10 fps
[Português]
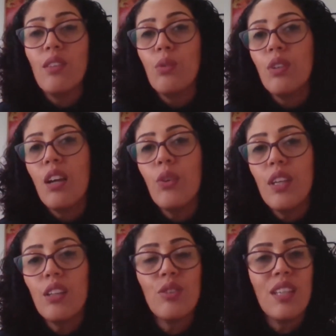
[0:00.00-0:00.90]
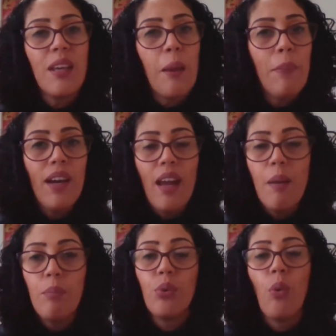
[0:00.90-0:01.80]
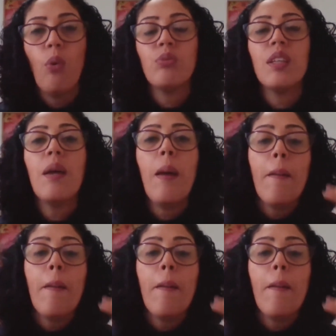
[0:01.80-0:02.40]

Nunca oriento ninguém parar por conta